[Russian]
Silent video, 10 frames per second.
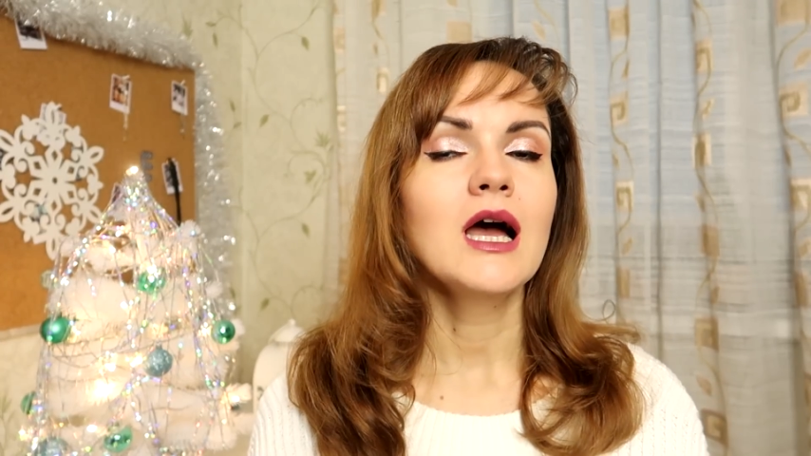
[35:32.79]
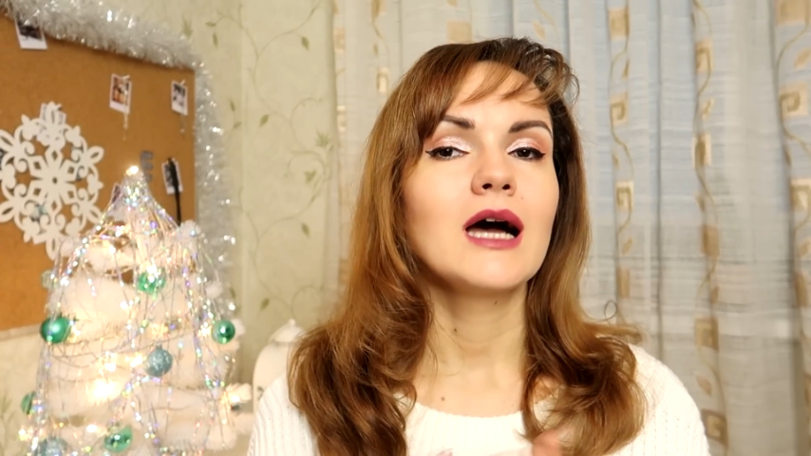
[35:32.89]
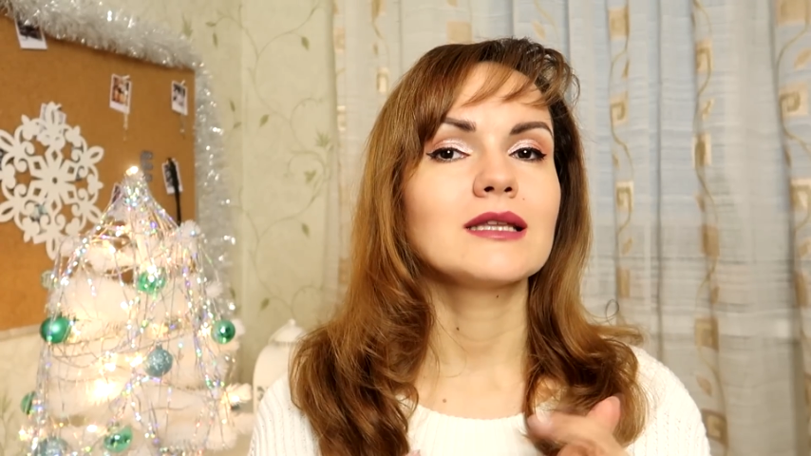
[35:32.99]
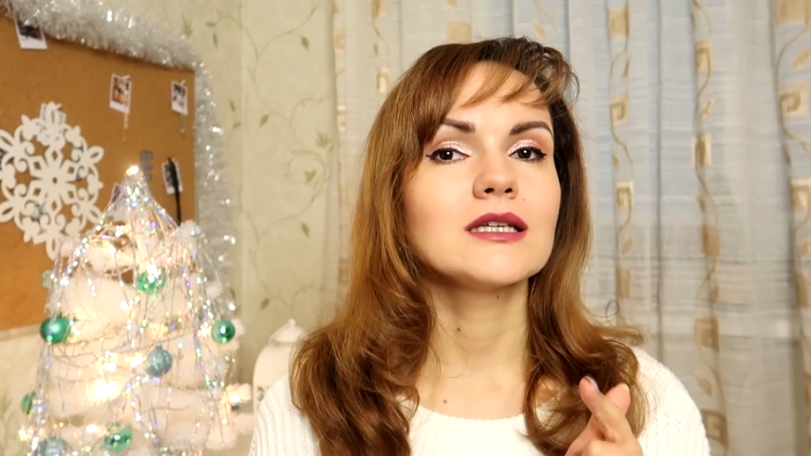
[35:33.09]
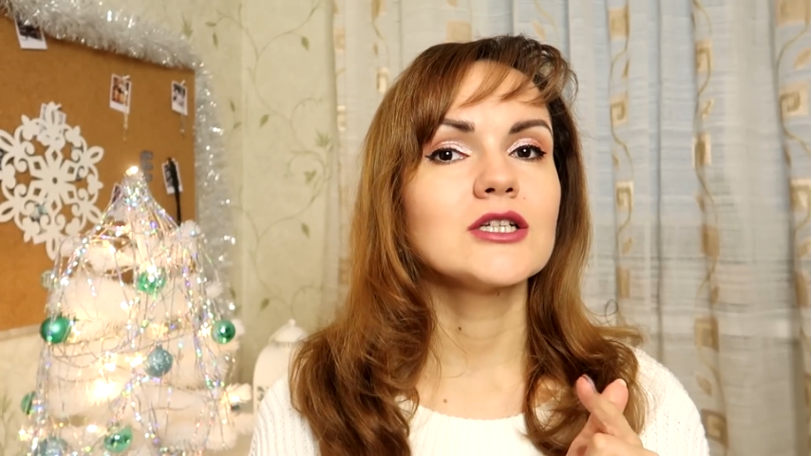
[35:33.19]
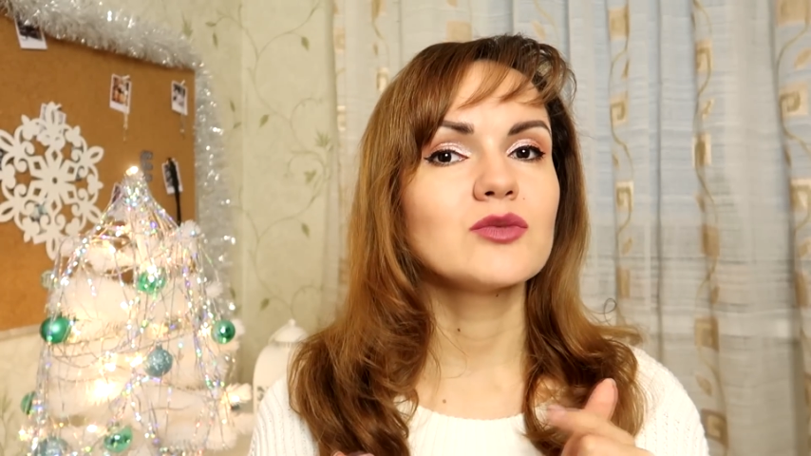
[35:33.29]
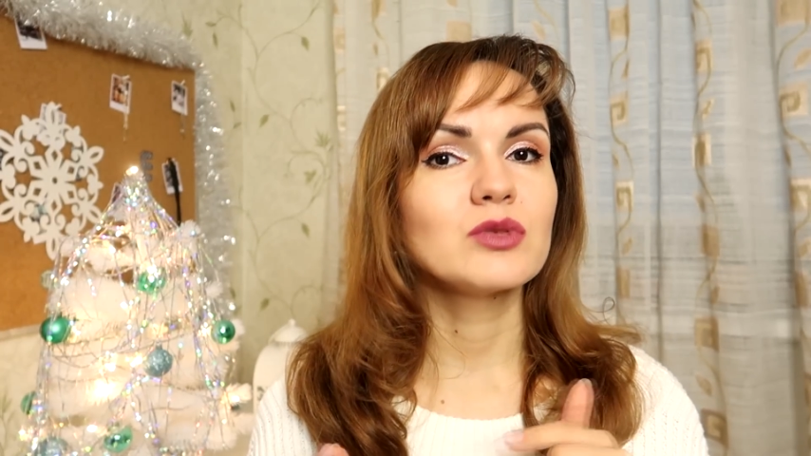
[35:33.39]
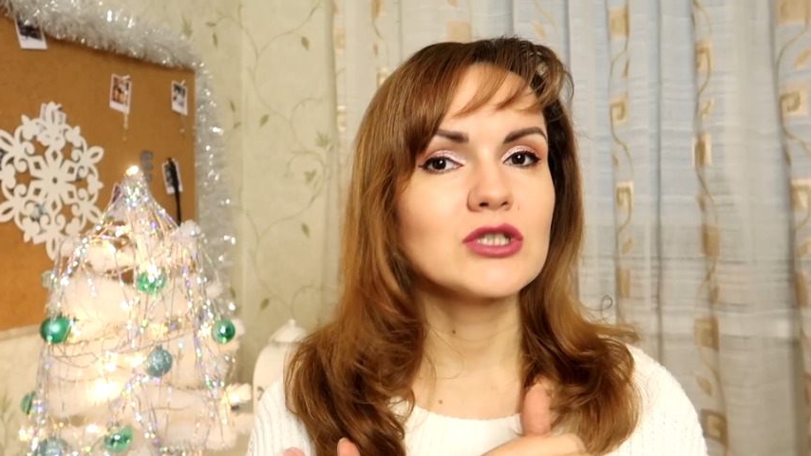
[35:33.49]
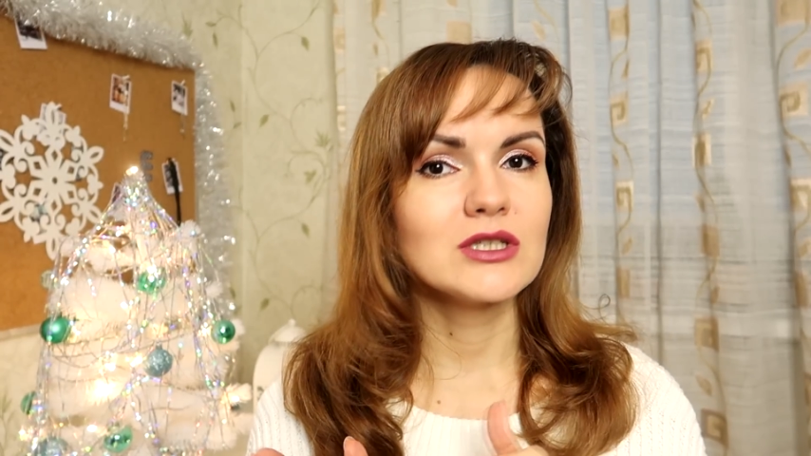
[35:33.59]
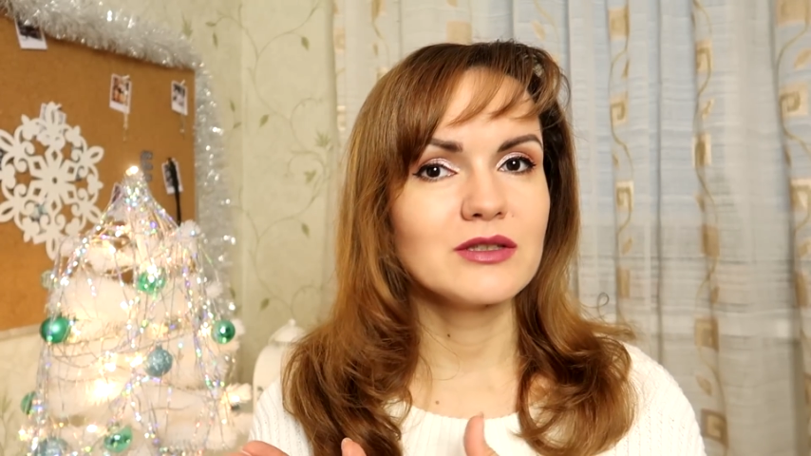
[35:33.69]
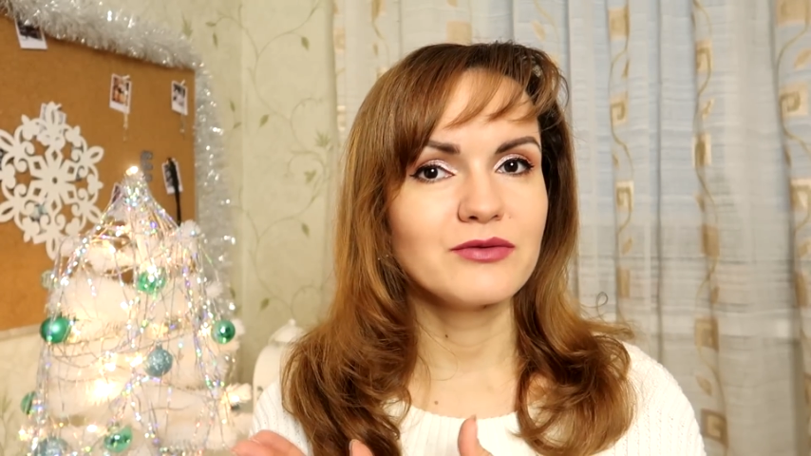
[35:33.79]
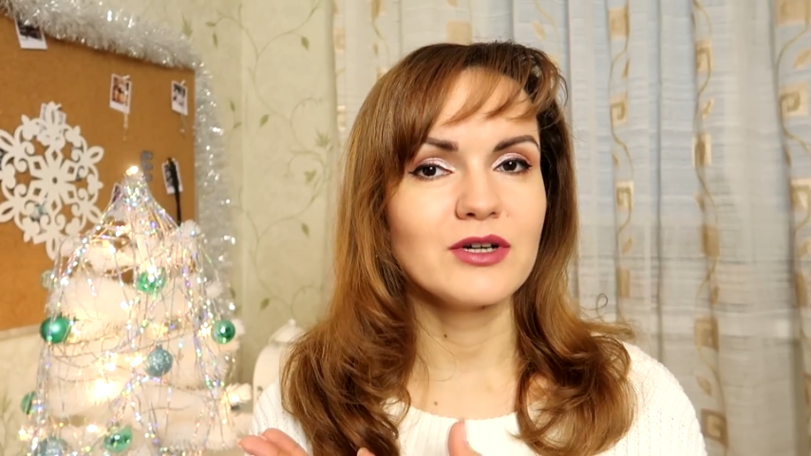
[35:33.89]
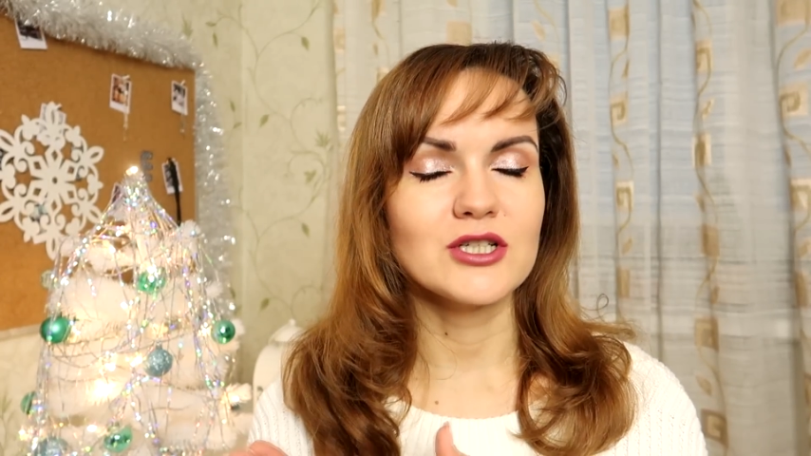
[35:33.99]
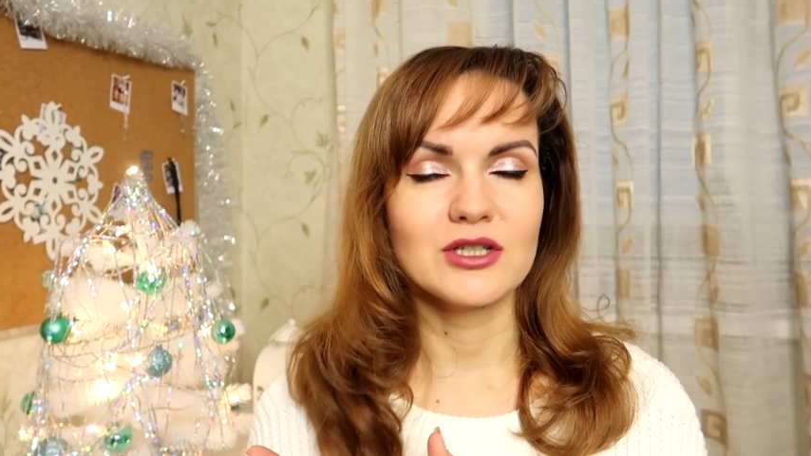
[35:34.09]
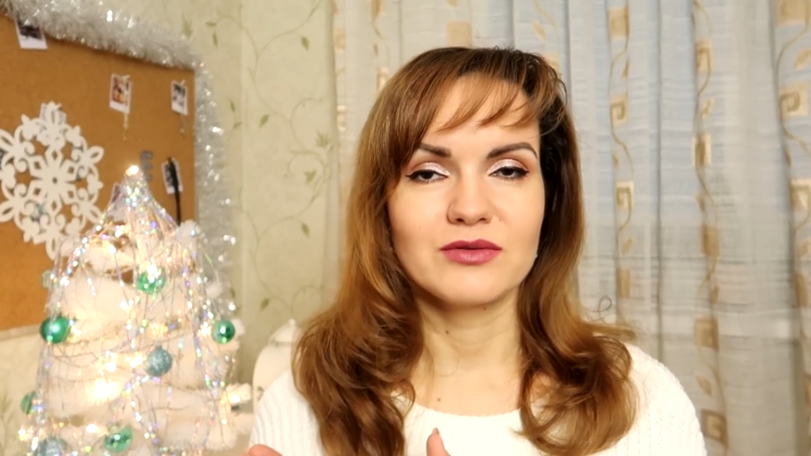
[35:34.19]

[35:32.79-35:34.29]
а также пишите ваших